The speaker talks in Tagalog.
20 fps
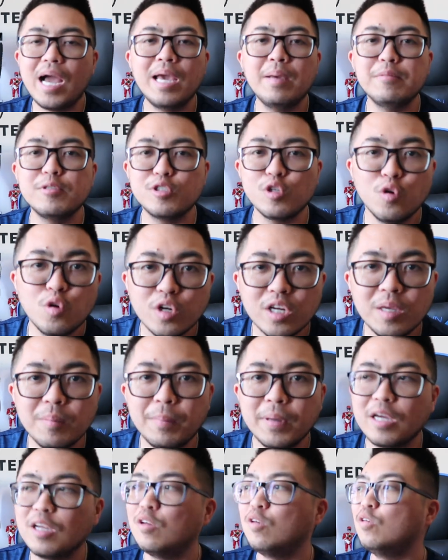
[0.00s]
I'm sorry,
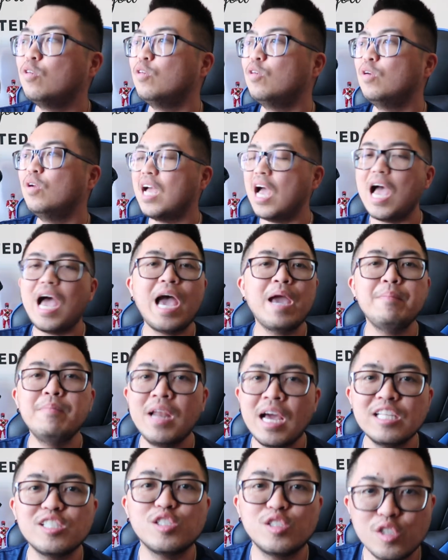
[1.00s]
pero I'm
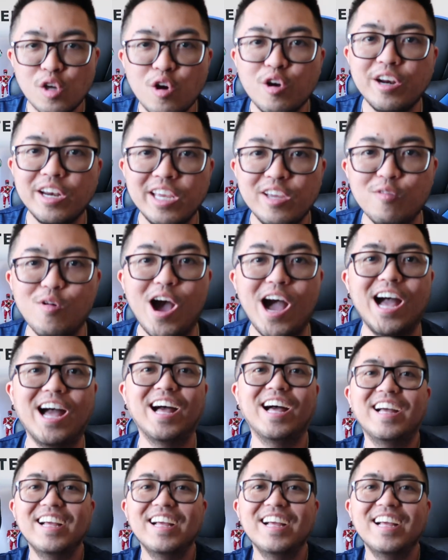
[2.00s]
not sorry. Wow!